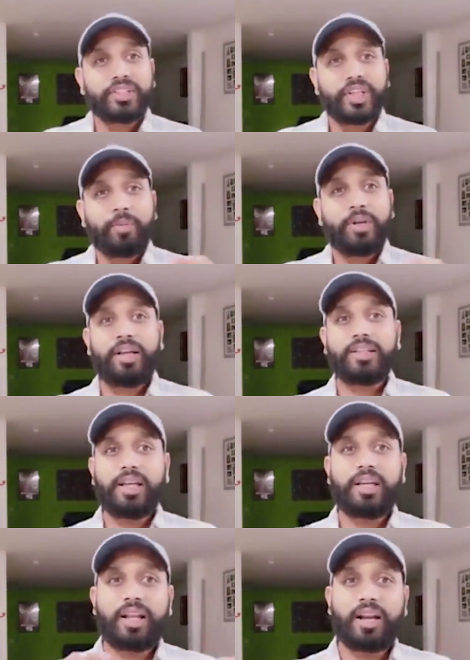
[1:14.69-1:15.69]
షర్మిల
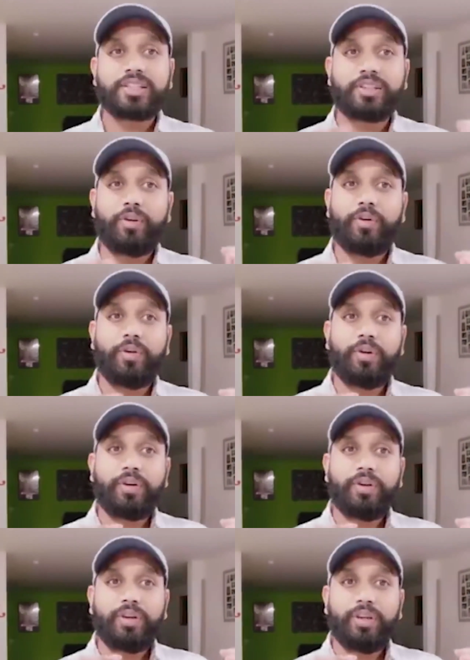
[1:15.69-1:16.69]
తెలంగాణ రాష్ట్రంలో
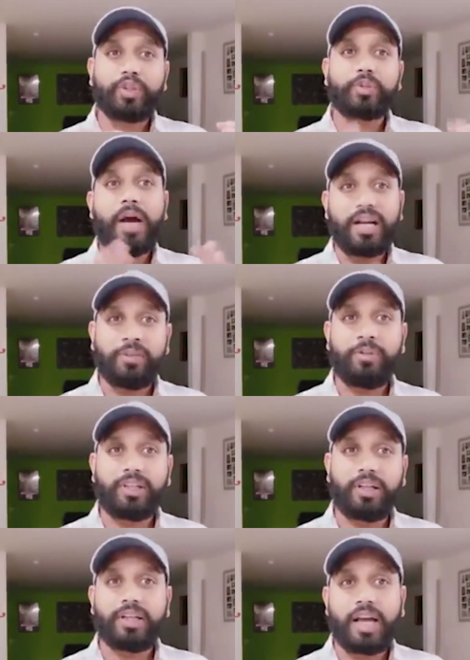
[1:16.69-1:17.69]
ఈరోజు పార్టీ
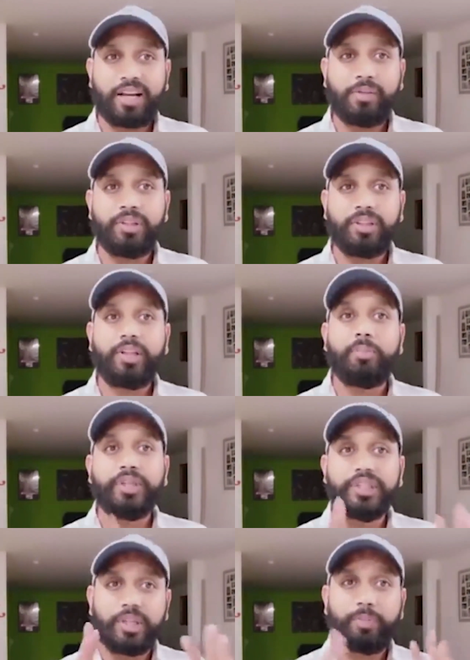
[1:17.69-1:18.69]
పెట్టడానికి కారణం ఏంటంటే
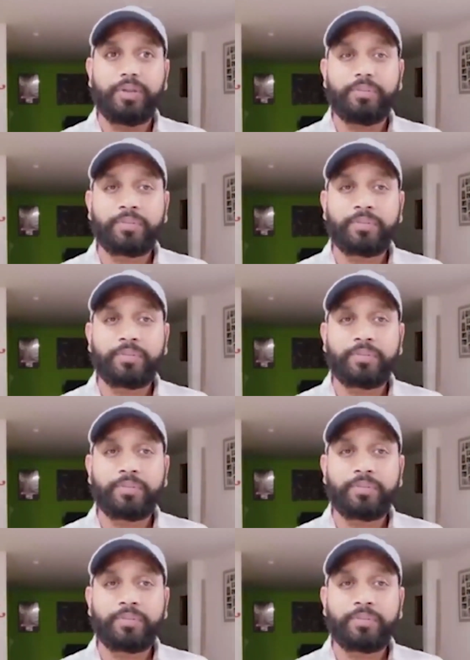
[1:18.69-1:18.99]
బీజేపీ